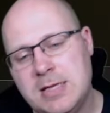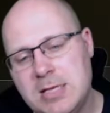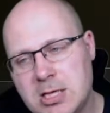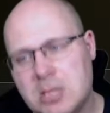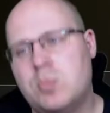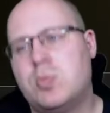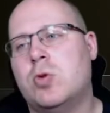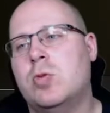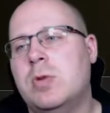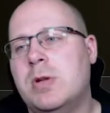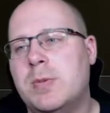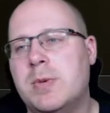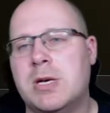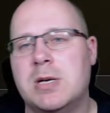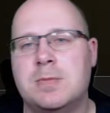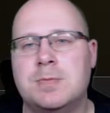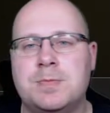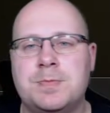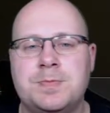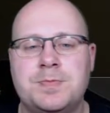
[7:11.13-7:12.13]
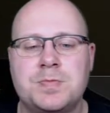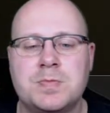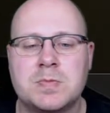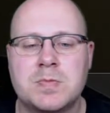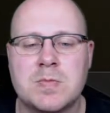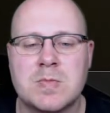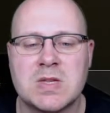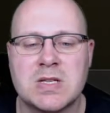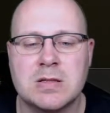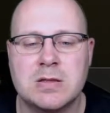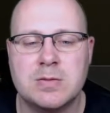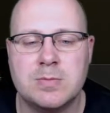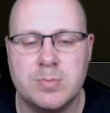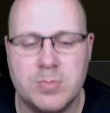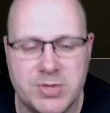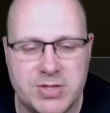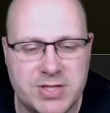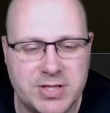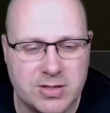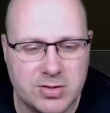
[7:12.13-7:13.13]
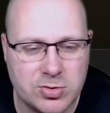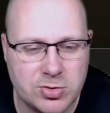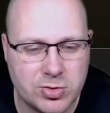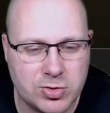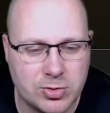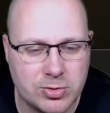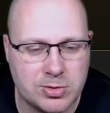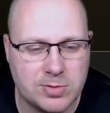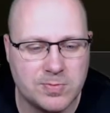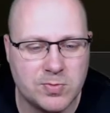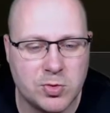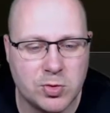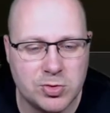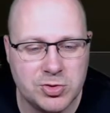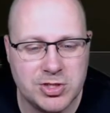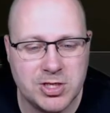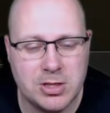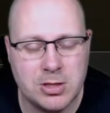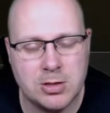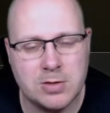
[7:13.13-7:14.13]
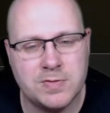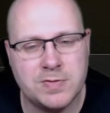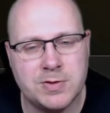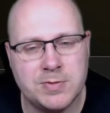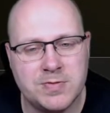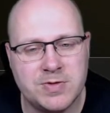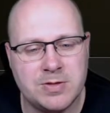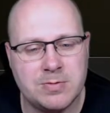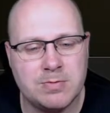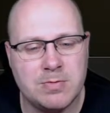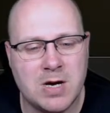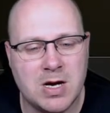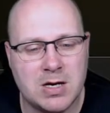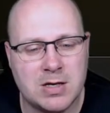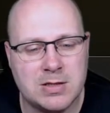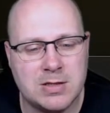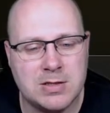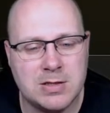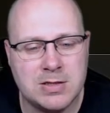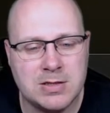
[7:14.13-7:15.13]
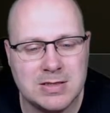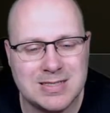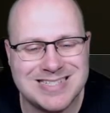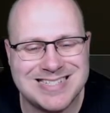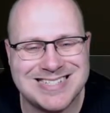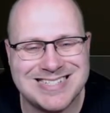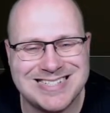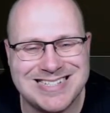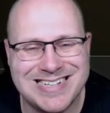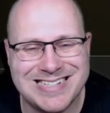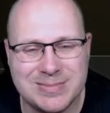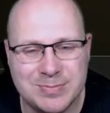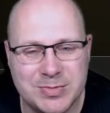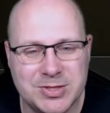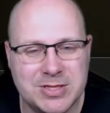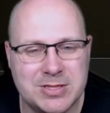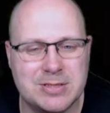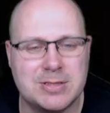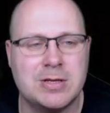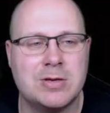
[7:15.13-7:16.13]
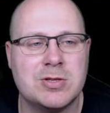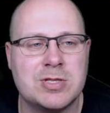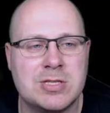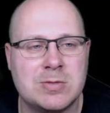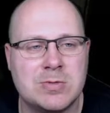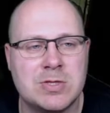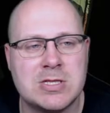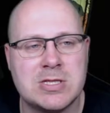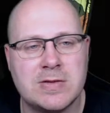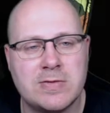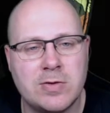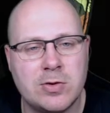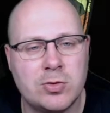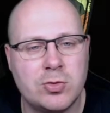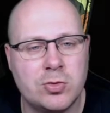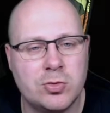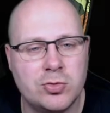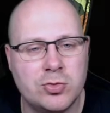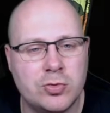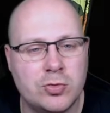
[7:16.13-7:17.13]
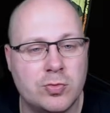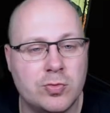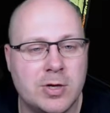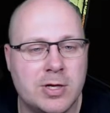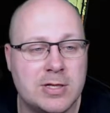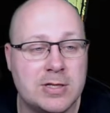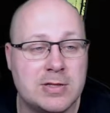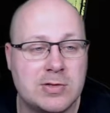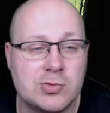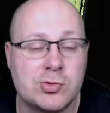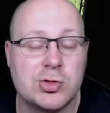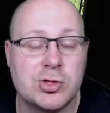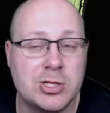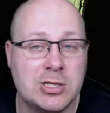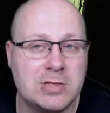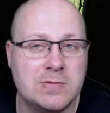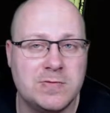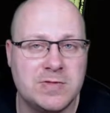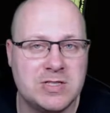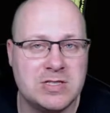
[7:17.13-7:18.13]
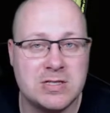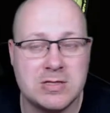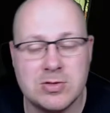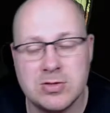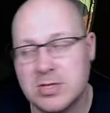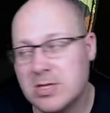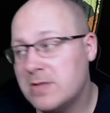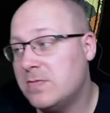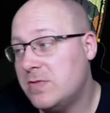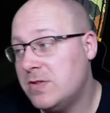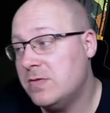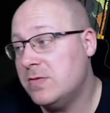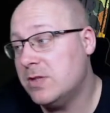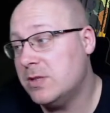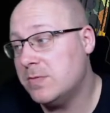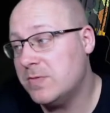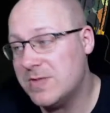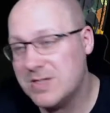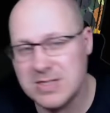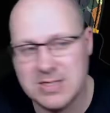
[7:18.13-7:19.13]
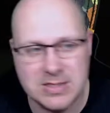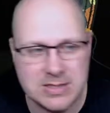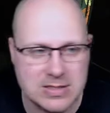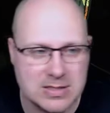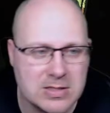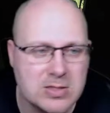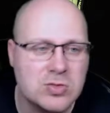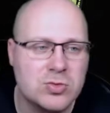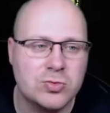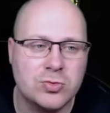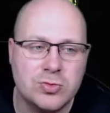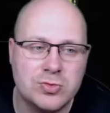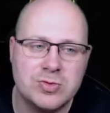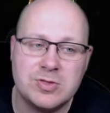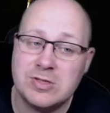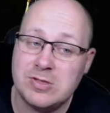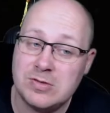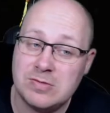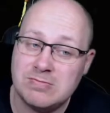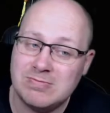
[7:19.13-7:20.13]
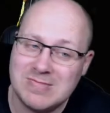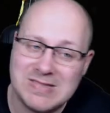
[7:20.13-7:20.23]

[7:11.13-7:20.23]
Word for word: ihre Probleme haben mit der Kontrolle. Unterlauf nehmen wir den Mark Skelett mit, aus dem ganz einfachen Grund, um halt so schnell im Visier zu sein, wie wir im Visier sind. Und